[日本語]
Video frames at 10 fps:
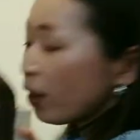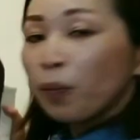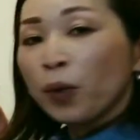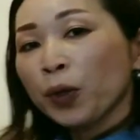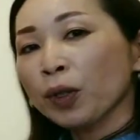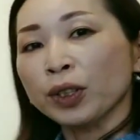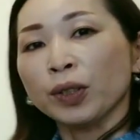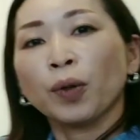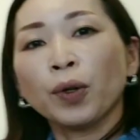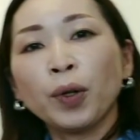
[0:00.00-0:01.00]
もう一
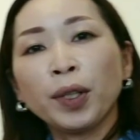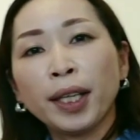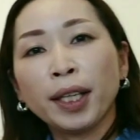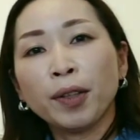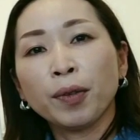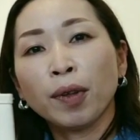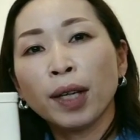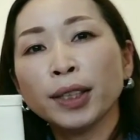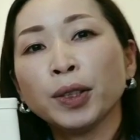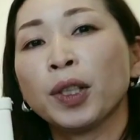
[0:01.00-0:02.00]
つご用意できるの
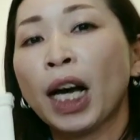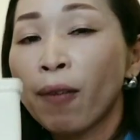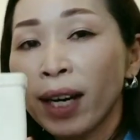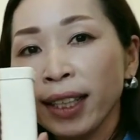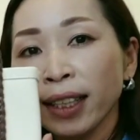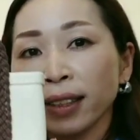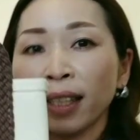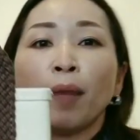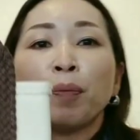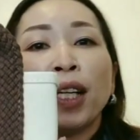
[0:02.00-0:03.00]
が、ちょっと可愛らしさ
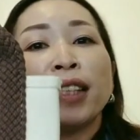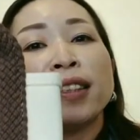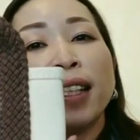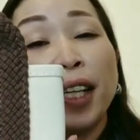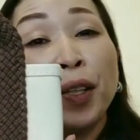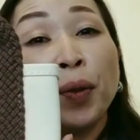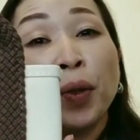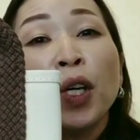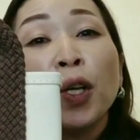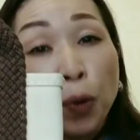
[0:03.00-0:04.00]
がプラスされる
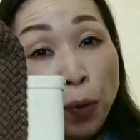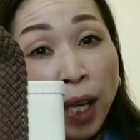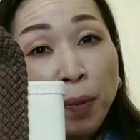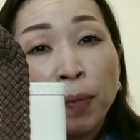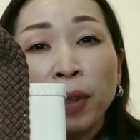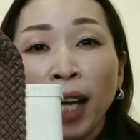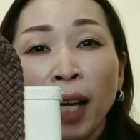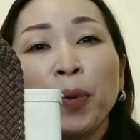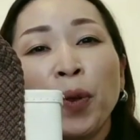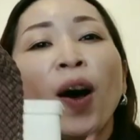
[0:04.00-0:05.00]

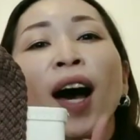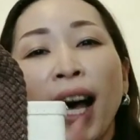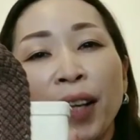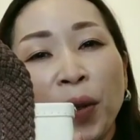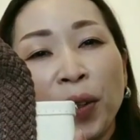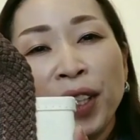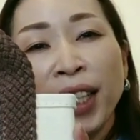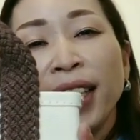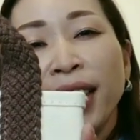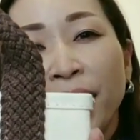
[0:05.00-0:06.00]
ウェーブタイプのハンドルに
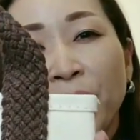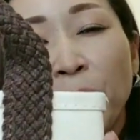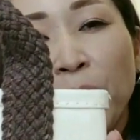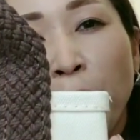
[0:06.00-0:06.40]
なっており